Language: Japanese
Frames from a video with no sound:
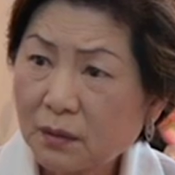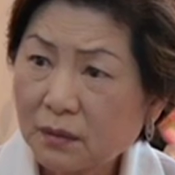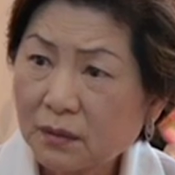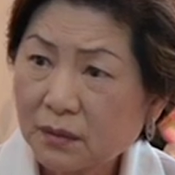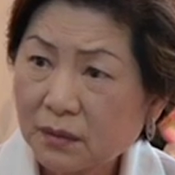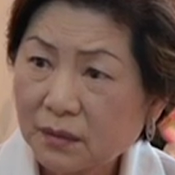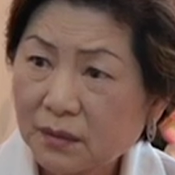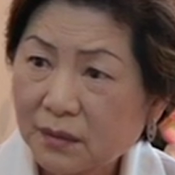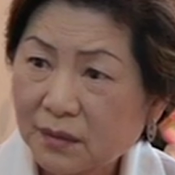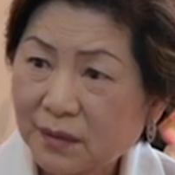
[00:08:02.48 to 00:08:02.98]
面目
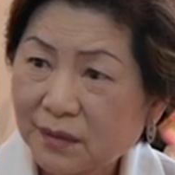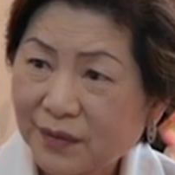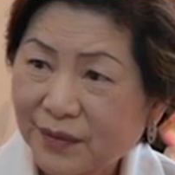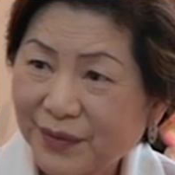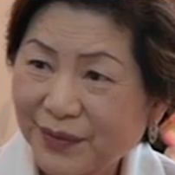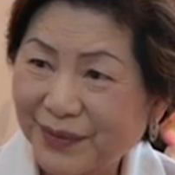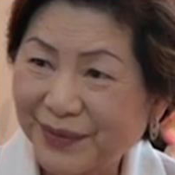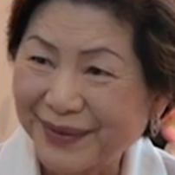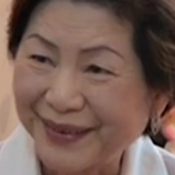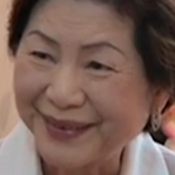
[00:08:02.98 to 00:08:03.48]
すぎて
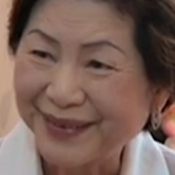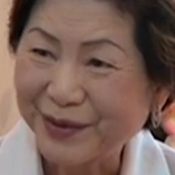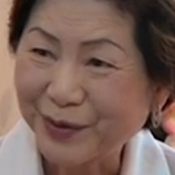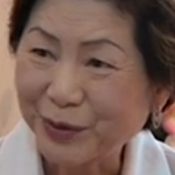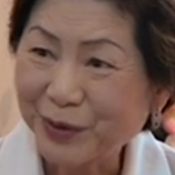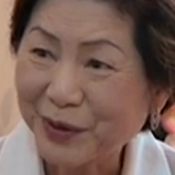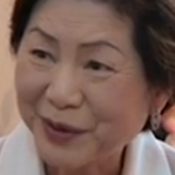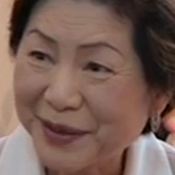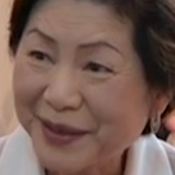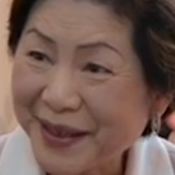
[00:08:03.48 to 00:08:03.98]

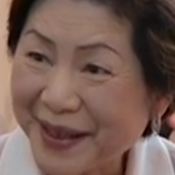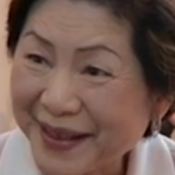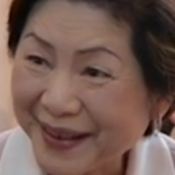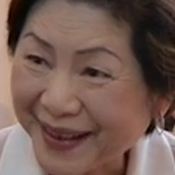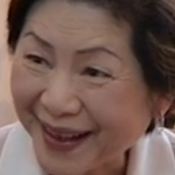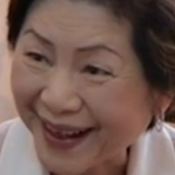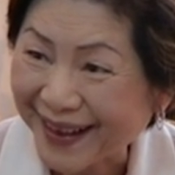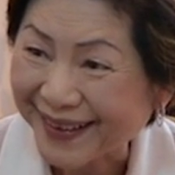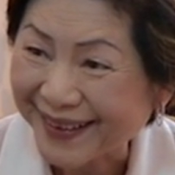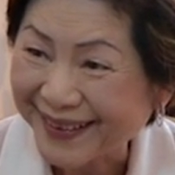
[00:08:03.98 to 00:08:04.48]
この2年
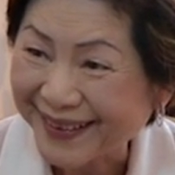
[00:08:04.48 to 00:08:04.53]
間、